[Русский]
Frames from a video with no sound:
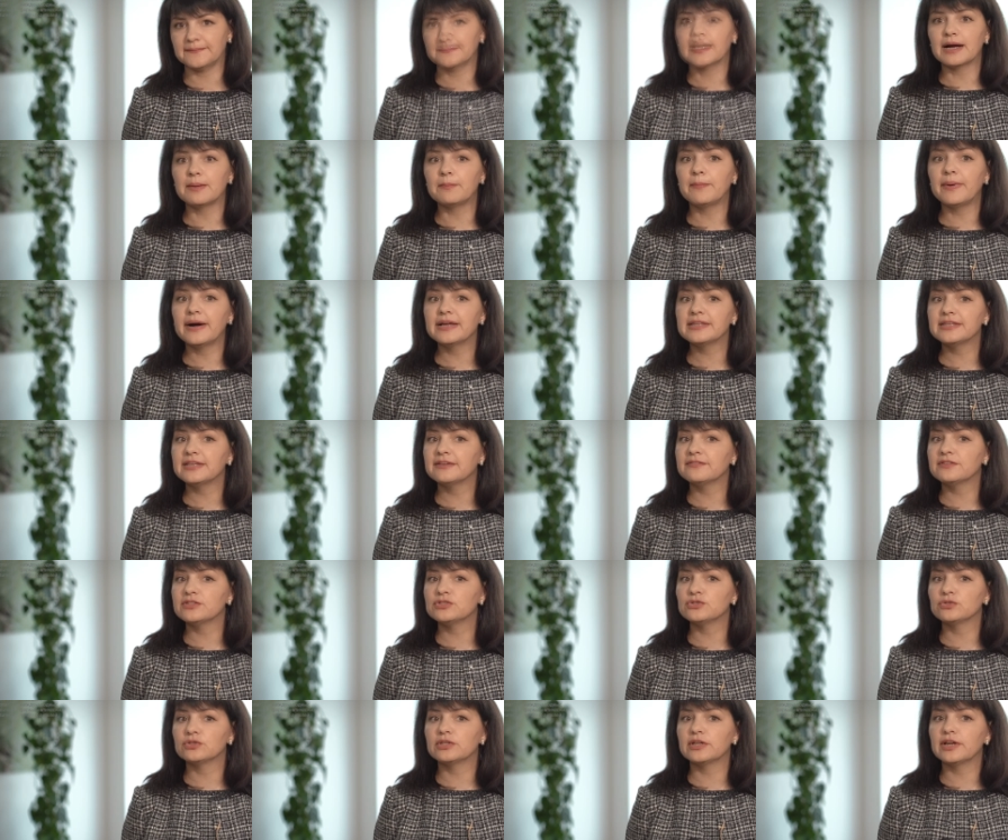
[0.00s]
Компания
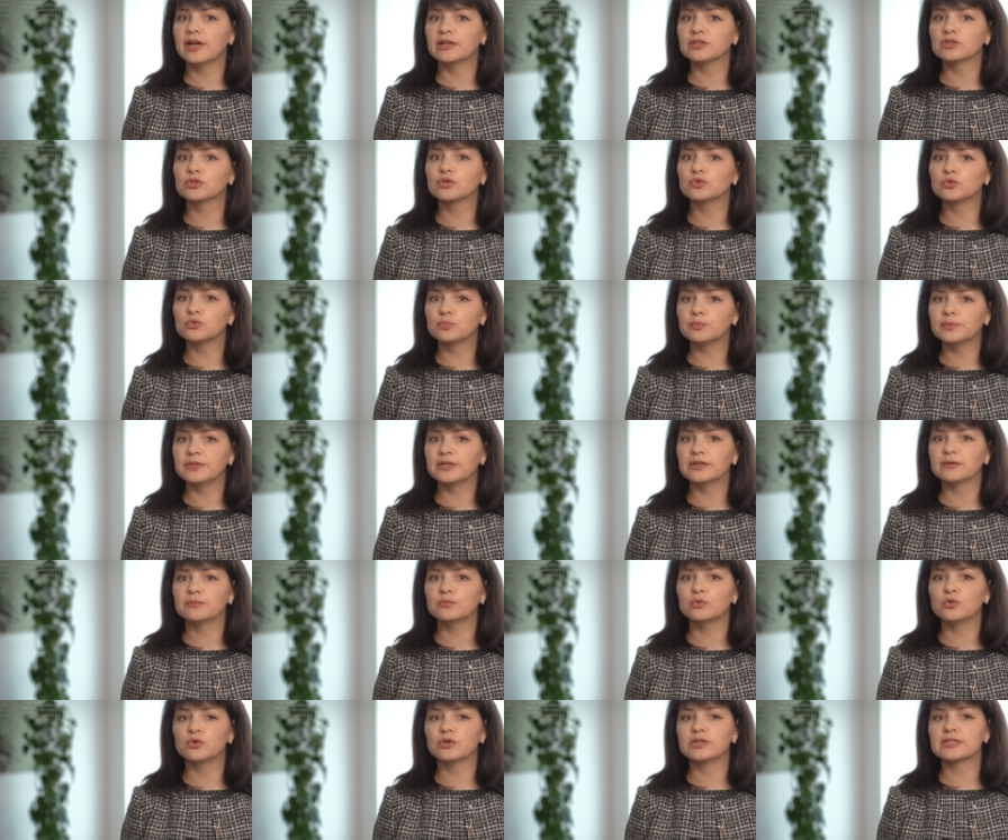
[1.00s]
ведет ряд крупных
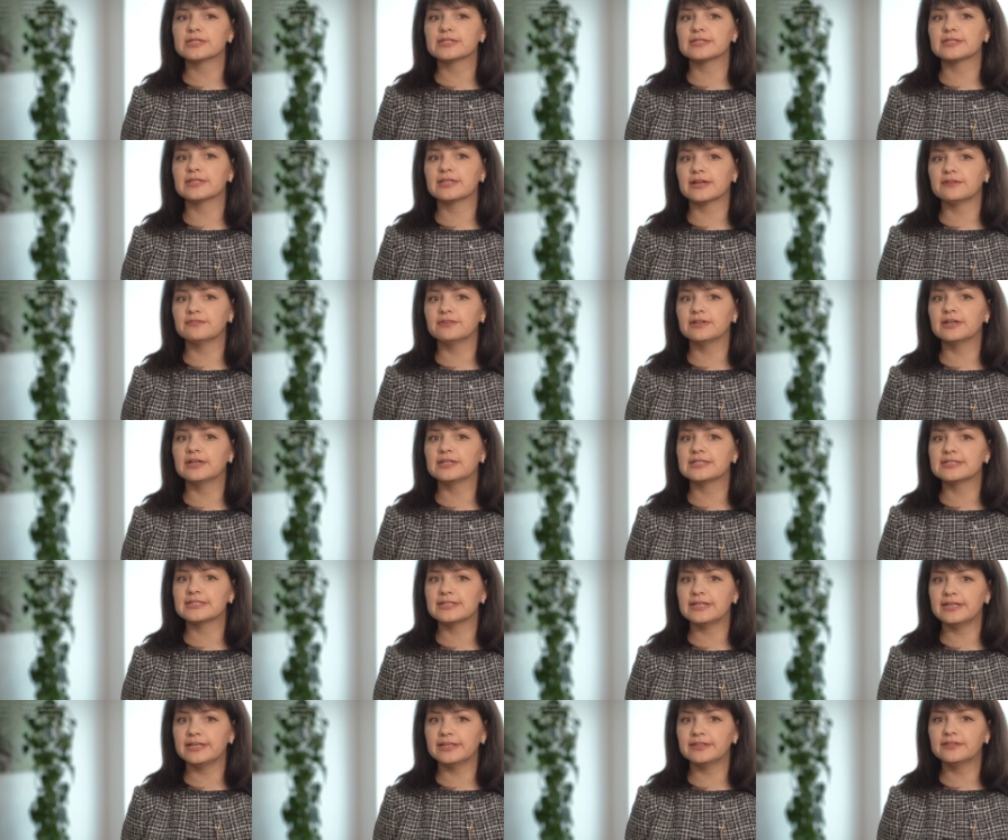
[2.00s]
многоцентровых
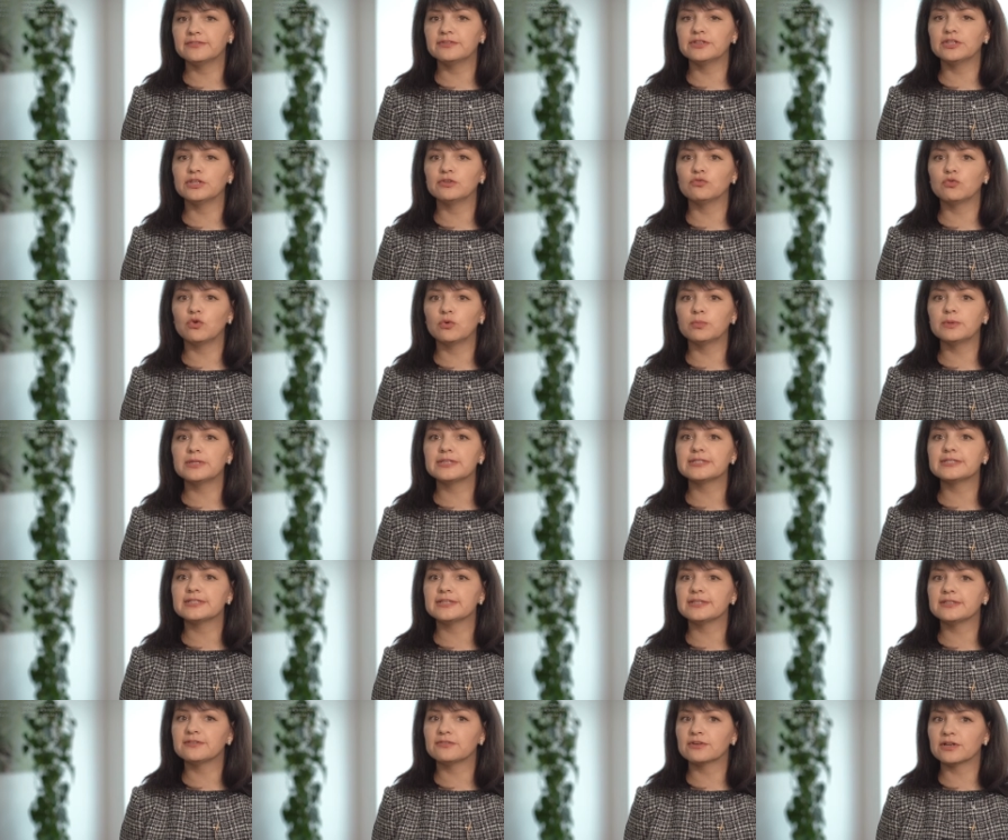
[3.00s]
исследований в
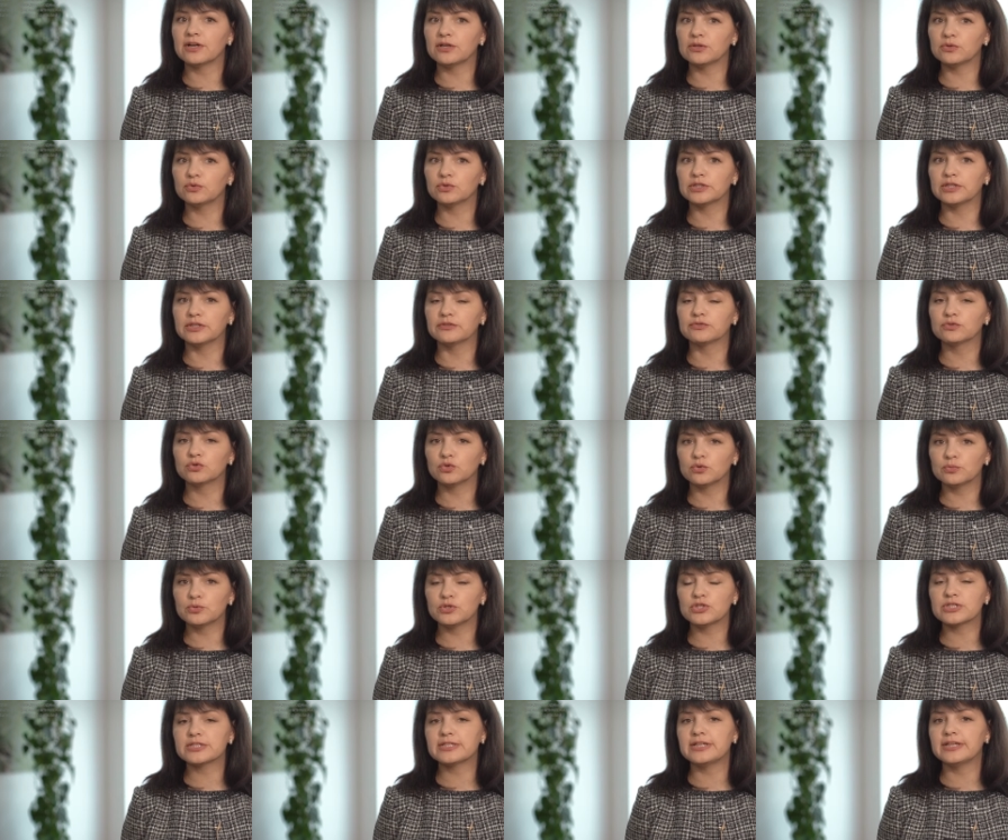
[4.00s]
области неврологии, в том
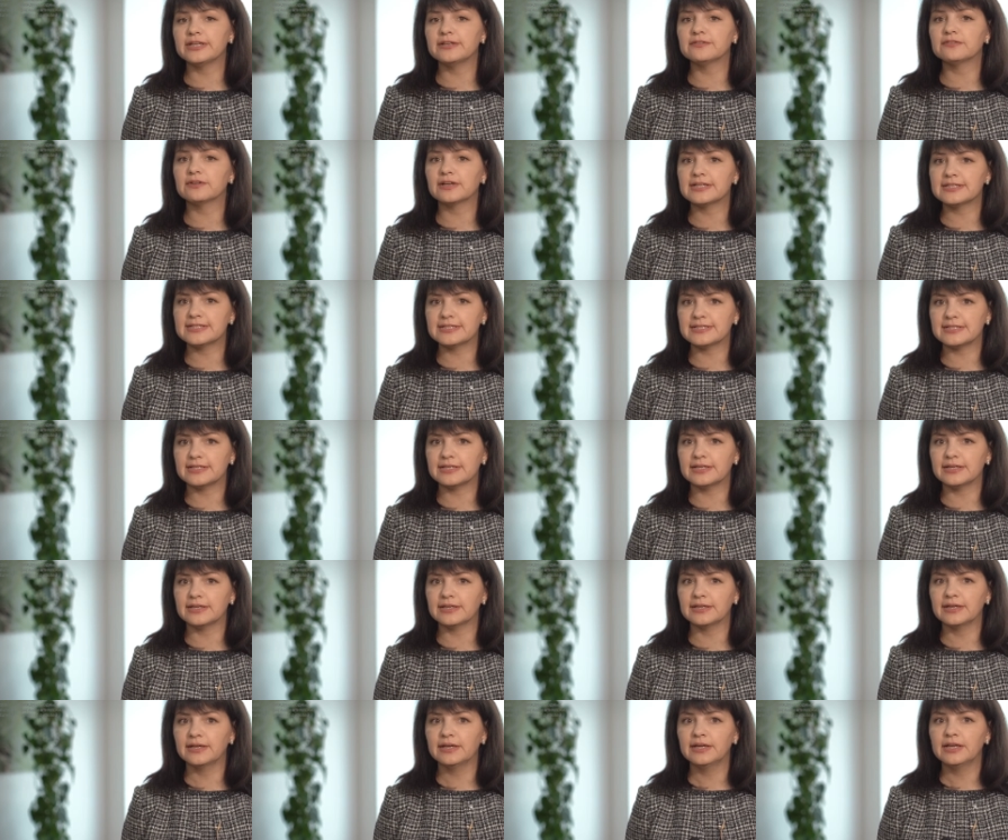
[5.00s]
числе и в
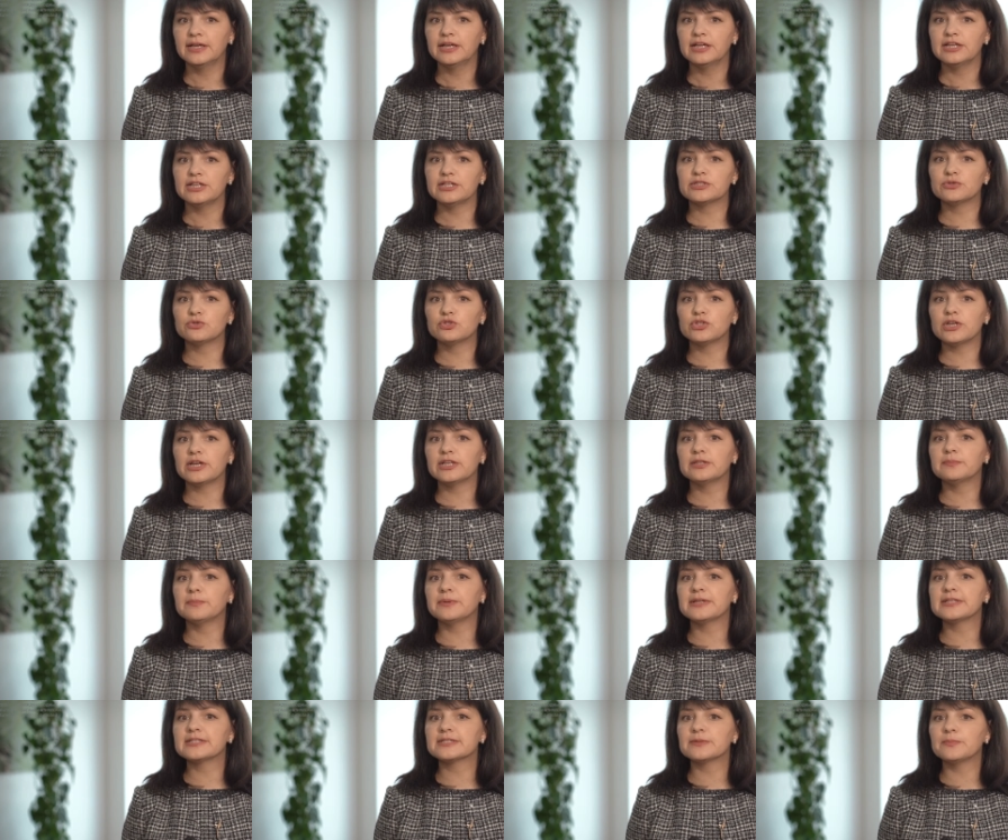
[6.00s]
России, изучает
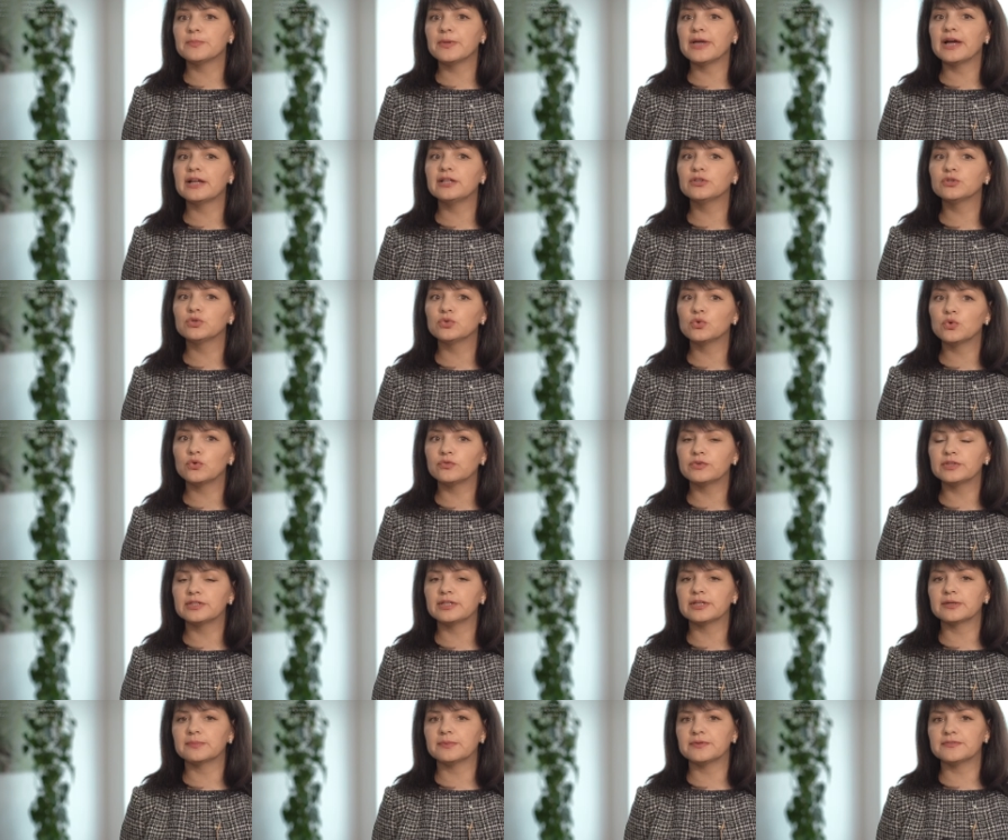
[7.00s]
принципиально новые
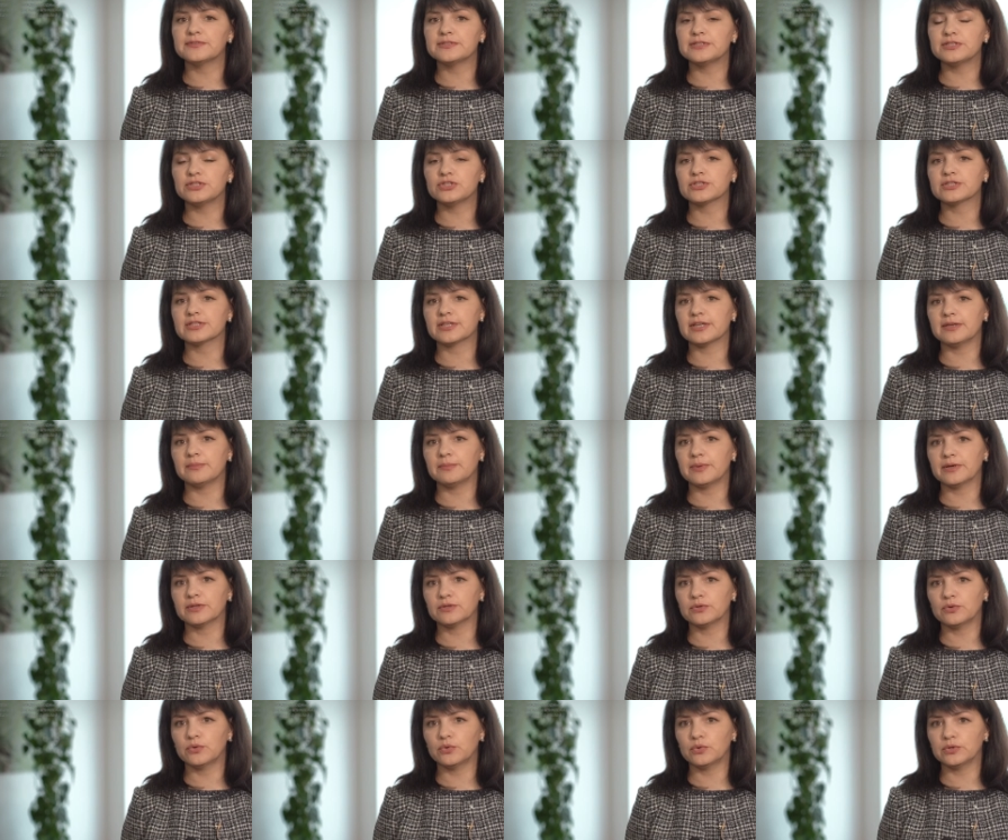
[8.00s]
терапевтические
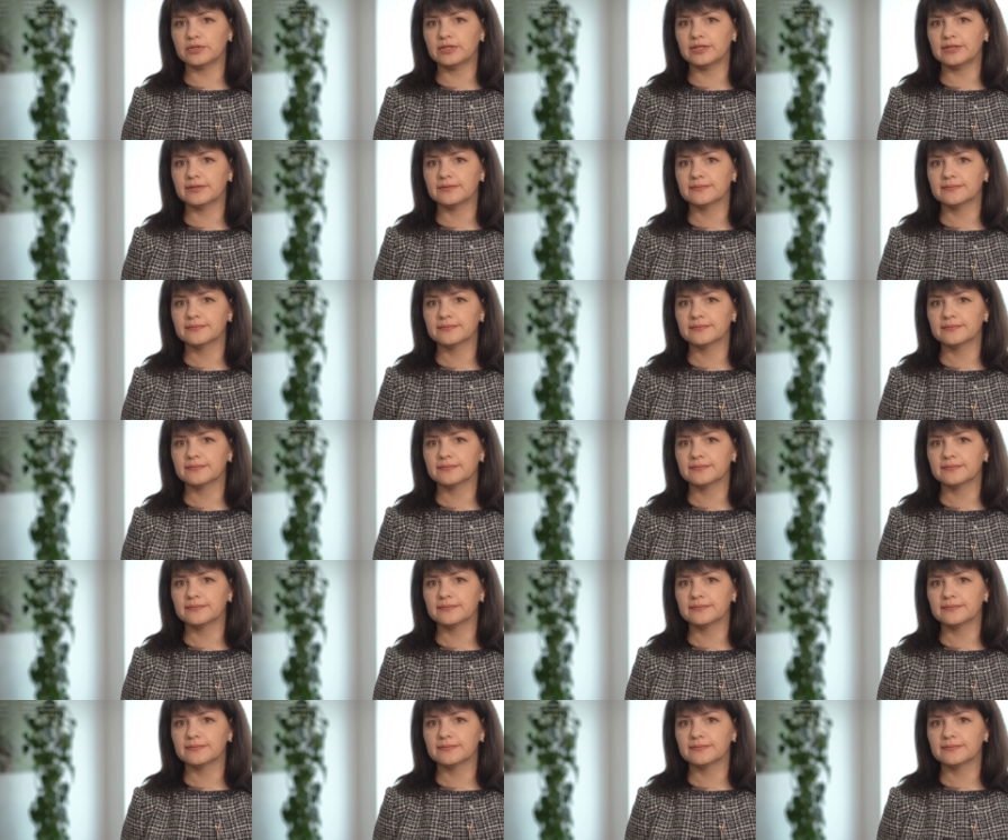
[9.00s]
подходы.